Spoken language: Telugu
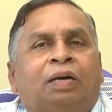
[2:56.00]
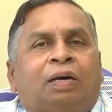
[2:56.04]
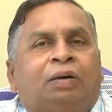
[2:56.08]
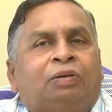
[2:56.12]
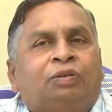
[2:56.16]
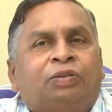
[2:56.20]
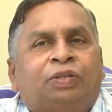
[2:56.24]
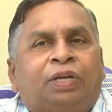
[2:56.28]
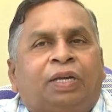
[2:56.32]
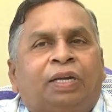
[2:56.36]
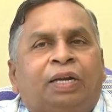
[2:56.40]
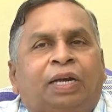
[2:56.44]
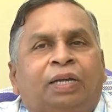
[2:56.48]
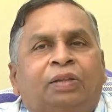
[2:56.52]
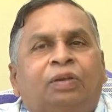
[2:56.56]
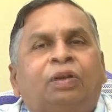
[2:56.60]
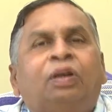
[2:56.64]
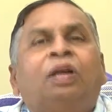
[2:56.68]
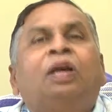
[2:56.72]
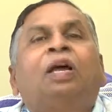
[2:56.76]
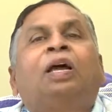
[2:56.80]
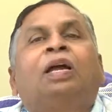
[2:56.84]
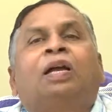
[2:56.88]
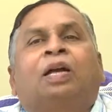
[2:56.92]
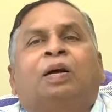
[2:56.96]
వస్తాయని కాదు
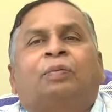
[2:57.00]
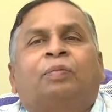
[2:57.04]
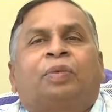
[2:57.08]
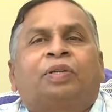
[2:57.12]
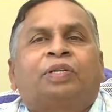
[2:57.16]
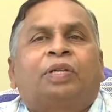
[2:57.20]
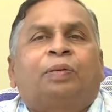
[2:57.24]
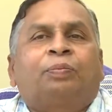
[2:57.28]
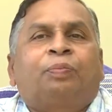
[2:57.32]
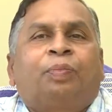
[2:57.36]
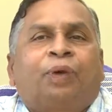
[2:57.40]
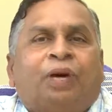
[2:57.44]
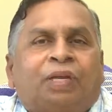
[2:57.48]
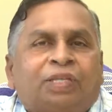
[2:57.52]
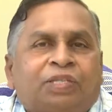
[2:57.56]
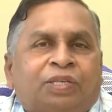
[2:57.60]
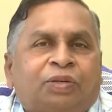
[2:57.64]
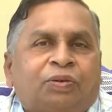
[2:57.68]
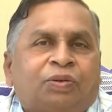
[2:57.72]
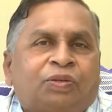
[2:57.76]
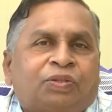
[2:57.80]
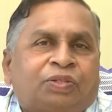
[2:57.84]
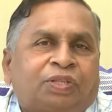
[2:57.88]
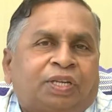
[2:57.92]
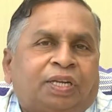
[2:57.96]
కంపల్సరీ
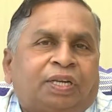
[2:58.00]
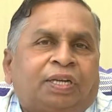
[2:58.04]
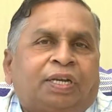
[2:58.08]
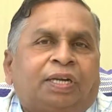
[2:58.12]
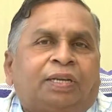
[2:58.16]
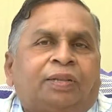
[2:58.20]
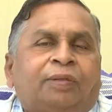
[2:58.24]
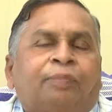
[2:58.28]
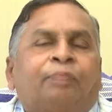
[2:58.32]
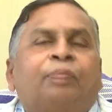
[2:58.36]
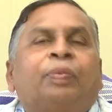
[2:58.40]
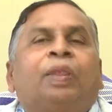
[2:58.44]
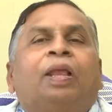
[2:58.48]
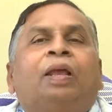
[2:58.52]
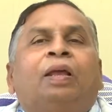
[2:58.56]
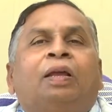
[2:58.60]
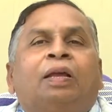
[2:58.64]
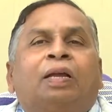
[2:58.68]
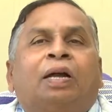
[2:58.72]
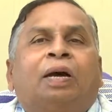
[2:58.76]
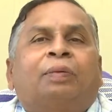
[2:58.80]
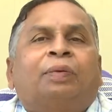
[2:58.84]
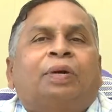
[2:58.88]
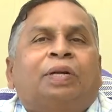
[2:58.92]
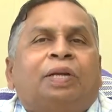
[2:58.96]
పాజిటివ్ వస్తాయని కాదు
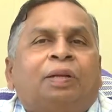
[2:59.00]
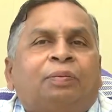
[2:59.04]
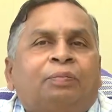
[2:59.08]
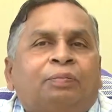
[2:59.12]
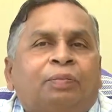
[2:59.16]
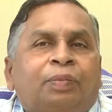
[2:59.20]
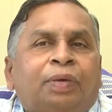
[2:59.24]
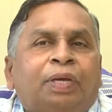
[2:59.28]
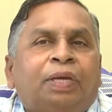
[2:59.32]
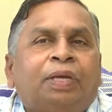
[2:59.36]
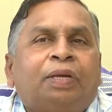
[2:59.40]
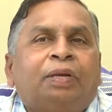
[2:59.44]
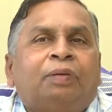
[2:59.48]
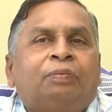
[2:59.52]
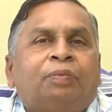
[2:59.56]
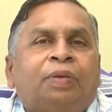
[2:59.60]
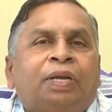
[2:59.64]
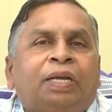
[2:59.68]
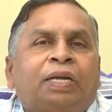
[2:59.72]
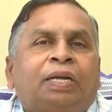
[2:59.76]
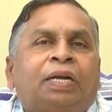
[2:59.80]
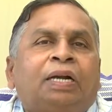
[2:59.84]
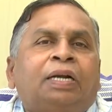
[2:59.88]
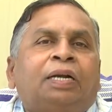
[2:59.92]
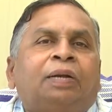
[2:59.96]
కాబట్టి మీరు
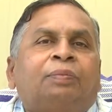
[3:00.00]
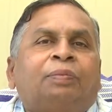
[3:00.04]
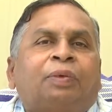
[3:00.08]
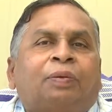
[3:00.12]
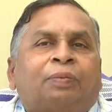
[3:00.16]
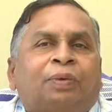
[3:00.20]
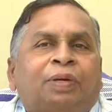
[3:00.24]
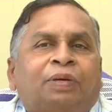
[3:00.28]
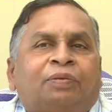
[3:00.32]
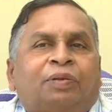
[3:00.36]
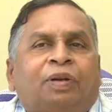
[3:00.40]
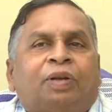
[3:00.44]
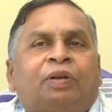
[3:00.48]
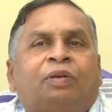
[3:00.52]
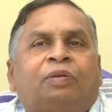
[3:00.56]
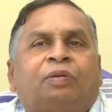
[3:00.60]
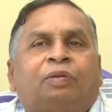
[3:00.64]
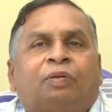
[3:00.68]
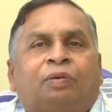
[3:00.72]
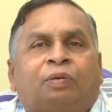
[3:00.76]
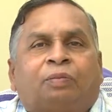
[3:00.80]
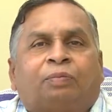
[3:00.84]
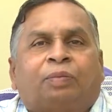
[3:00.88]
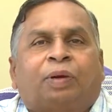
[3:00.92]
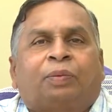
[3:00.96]
మీకంటే ప్రపంచ
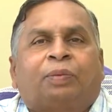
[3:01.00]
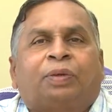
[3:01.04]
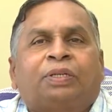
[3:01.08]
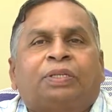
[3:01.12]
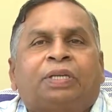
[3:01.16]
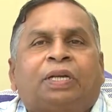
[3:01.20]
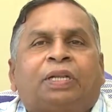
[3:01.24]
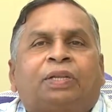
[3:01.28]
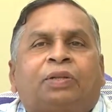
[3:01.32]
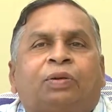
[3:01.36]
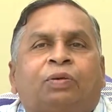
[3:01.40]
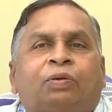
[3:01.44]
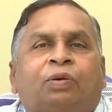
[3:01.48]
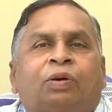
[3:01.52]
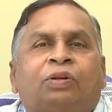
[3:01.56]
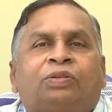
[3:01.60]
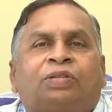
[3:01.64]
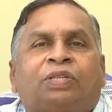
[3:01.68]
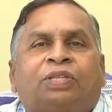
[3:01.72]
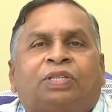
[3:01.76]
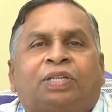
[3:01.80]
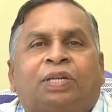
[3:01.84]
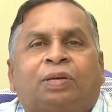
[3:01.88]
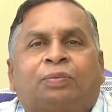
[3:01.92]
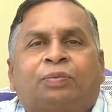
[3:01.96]
ప్రపంచాన్ని ఎదుర్కోవాల్సి
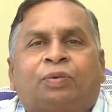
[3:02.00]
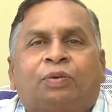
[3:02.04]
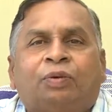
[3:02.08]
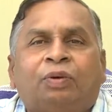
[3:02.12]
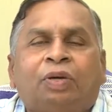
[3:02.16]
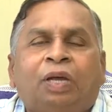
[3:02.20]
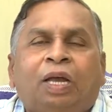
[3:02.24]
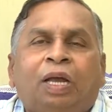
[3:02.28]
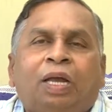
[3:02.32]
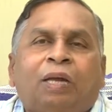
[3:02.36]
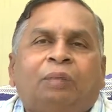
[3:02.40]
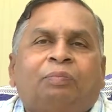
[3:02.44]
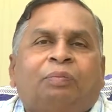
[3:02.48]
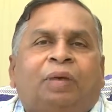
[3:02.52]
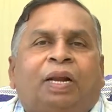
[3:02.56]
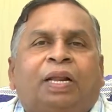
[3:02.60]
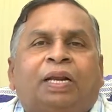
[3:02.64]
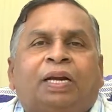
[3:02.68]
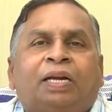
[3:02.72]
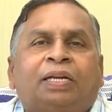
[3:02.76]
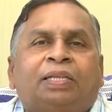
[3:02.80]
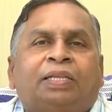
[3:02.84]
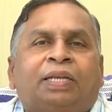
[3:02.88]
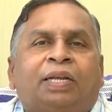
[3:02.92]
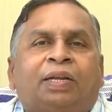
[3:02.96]
వచ్చినప్పుడు
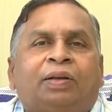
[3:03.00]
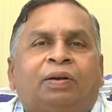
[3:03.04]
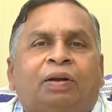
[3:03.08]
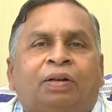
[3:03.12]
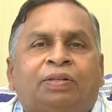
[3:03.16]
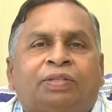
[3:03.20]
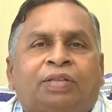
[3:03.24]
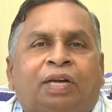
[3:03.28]
మనకంటే తెలియ వాళ్ళు